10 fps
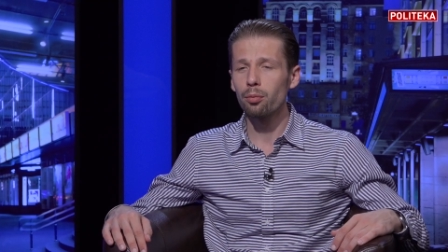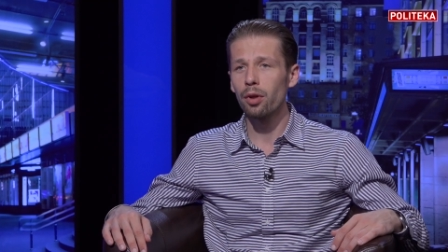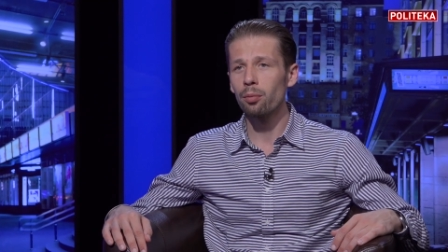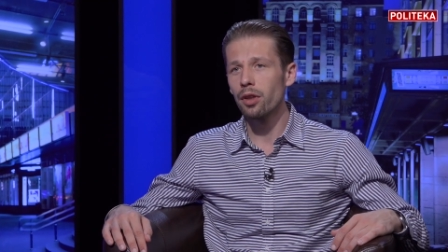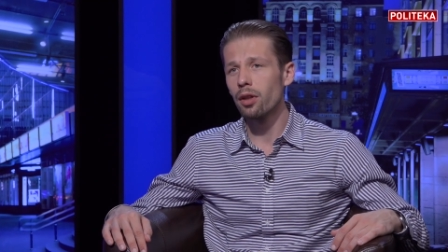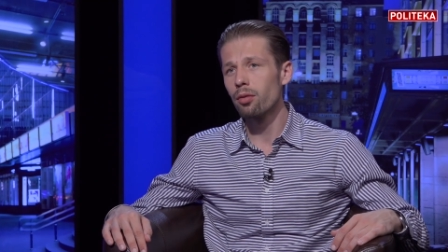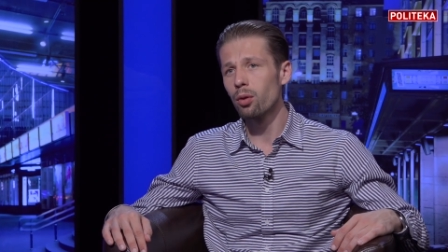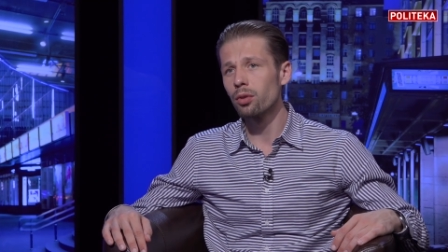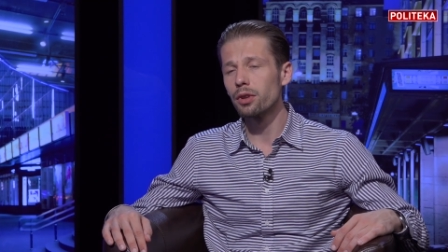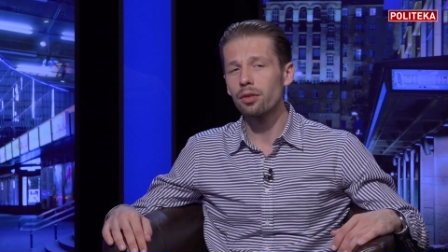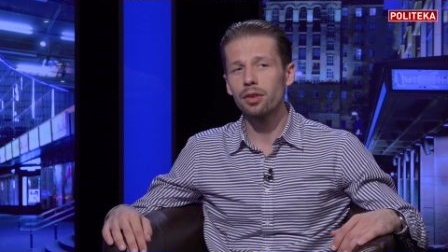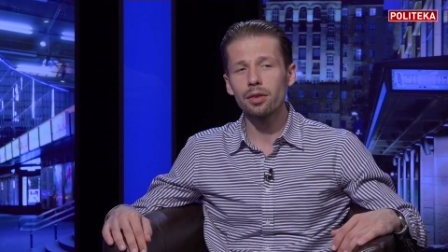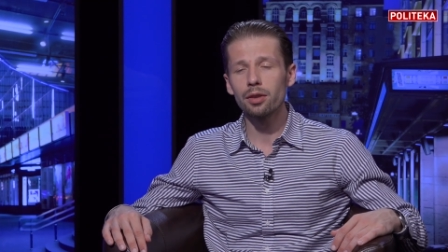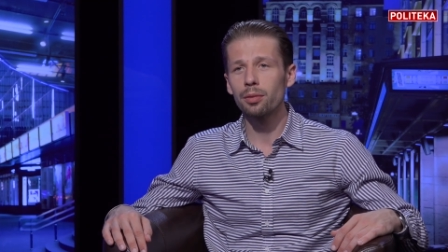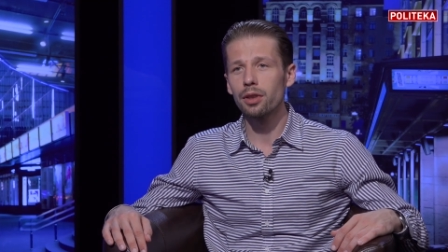предмет договоренности, в
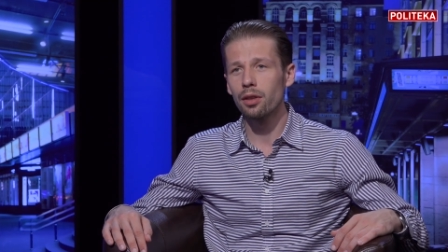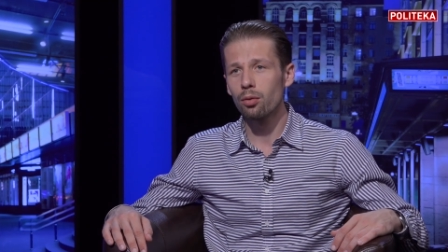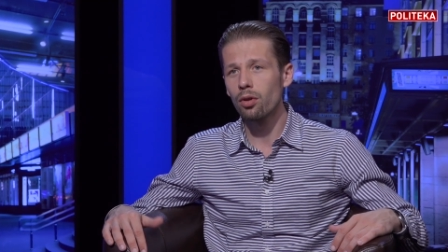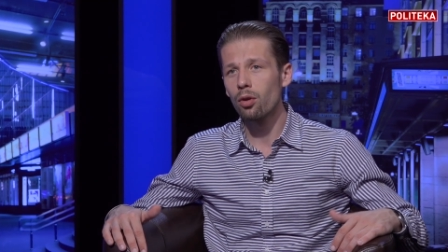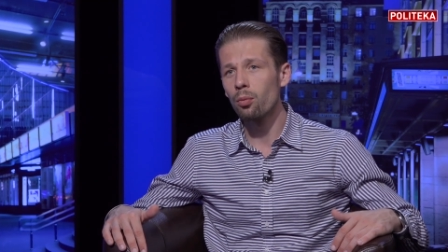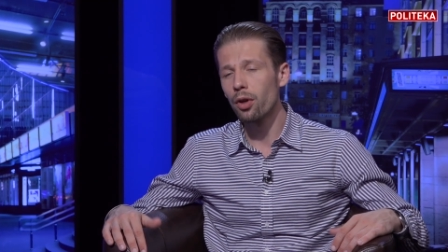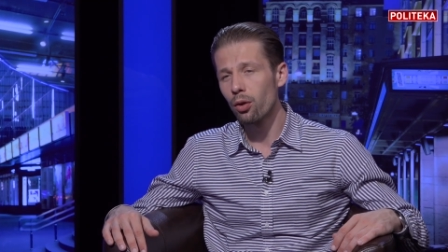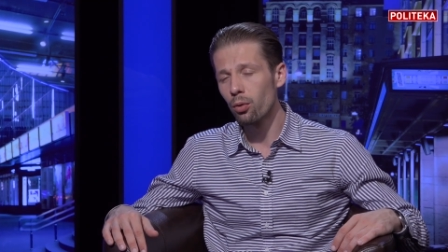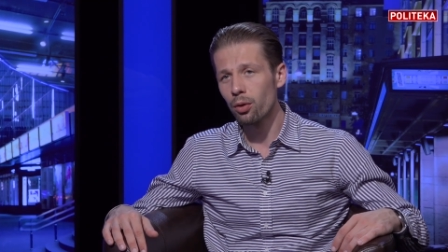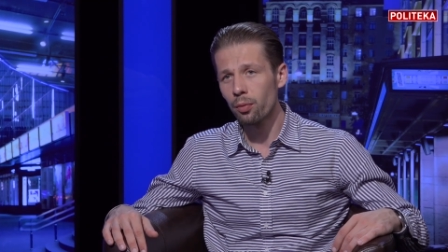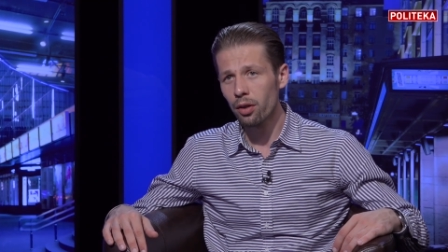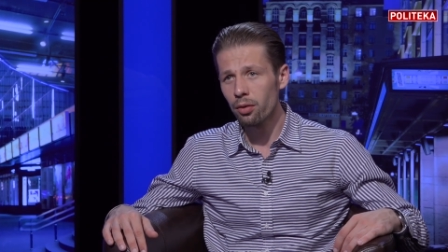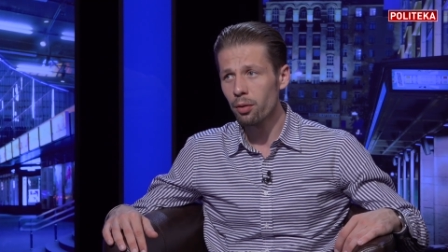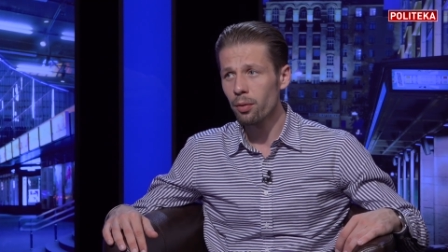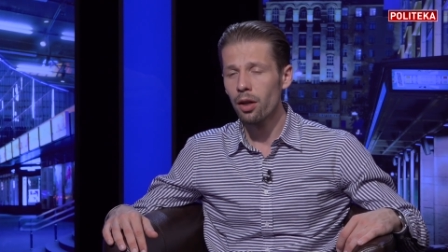зависимости от того, о каком регионе мы
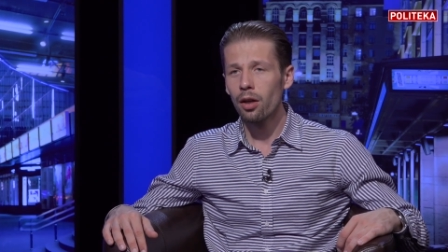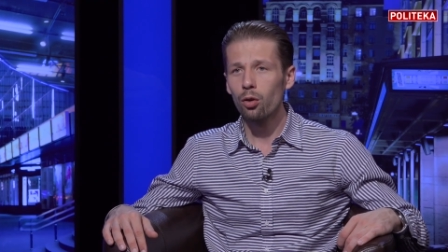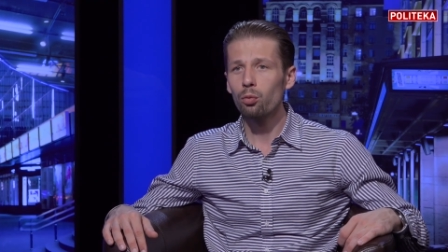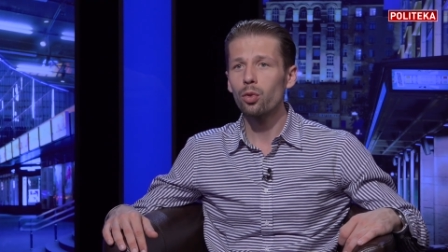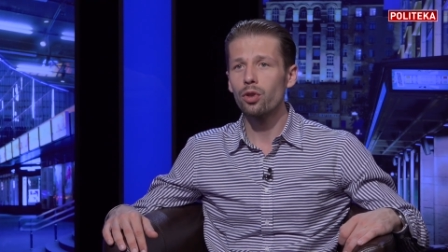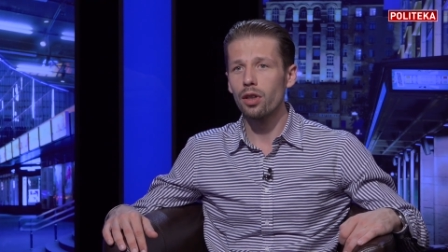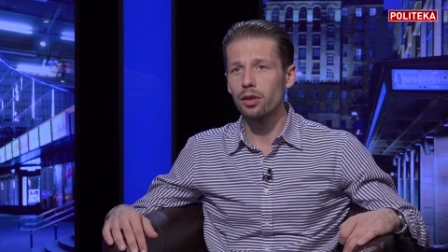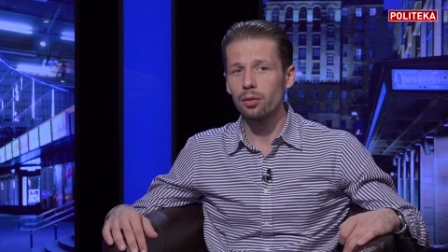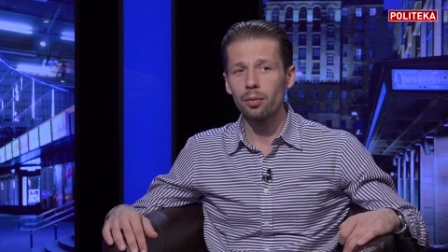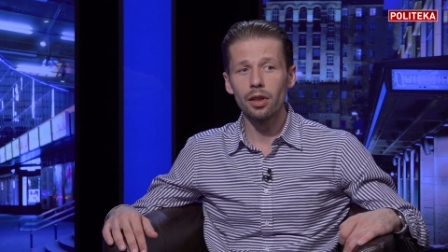говорим, он будет разным.